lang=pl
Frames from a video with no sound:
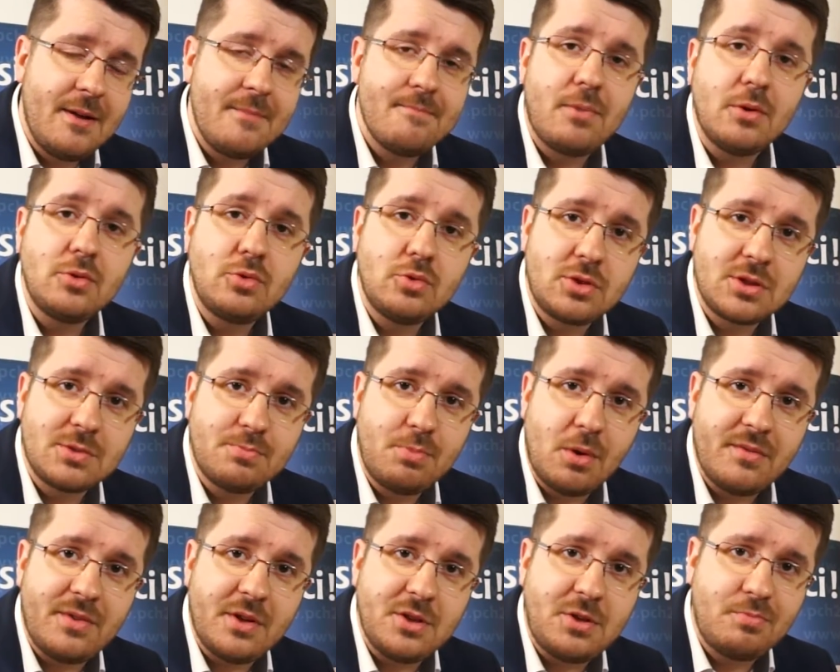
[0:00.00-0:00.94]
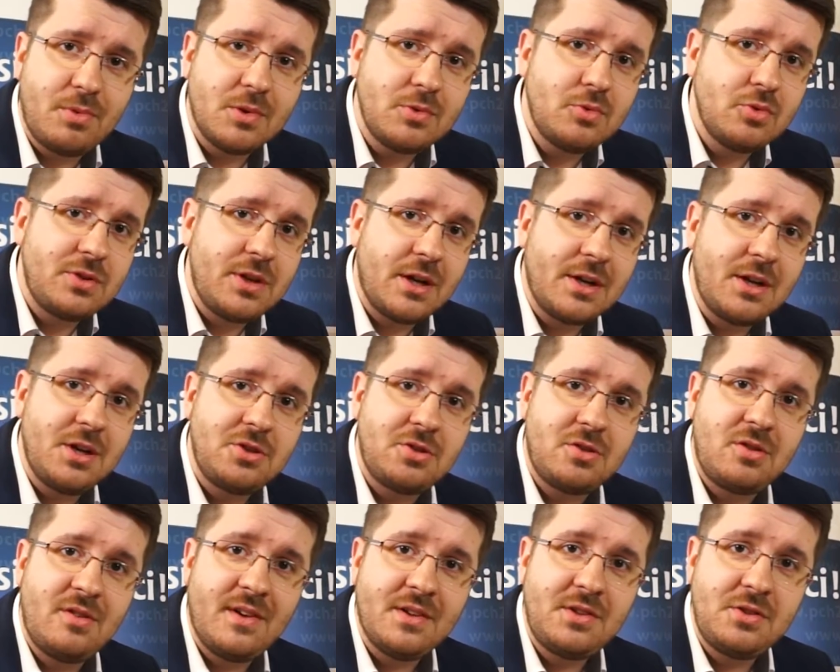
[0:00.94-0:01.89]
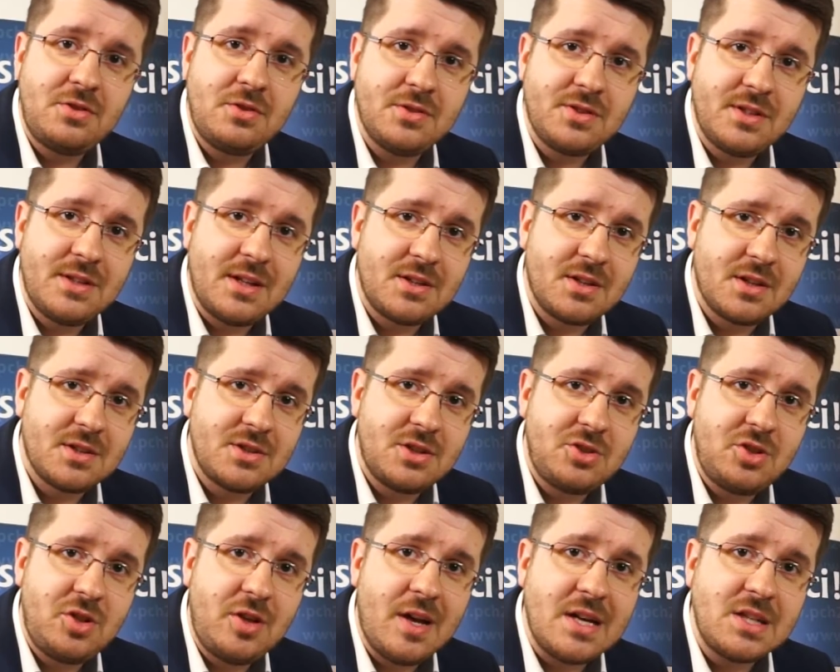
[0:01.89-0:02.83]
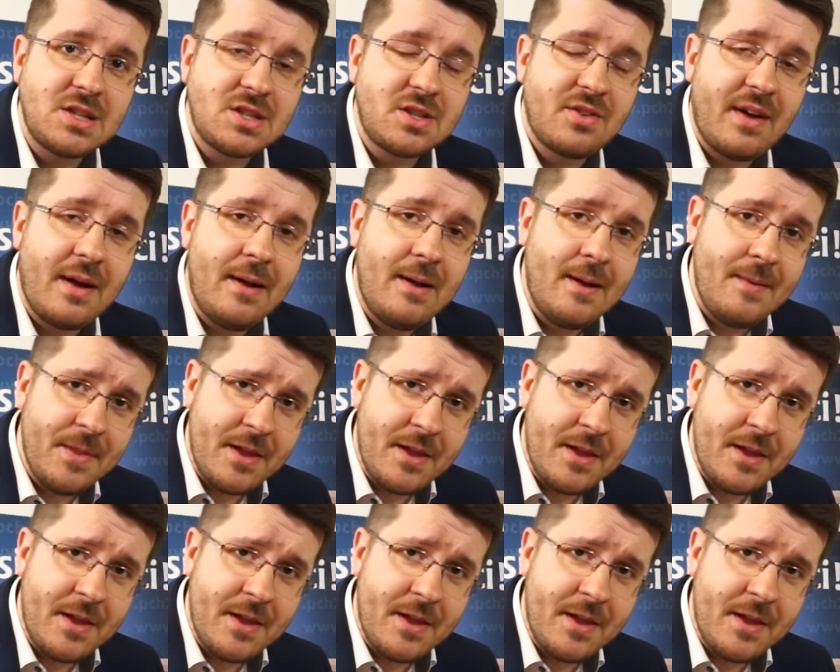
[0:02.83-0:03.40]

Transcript: Po cóż spowiedź? Po cóż jakieś 2000 lat chrześcijaństwa?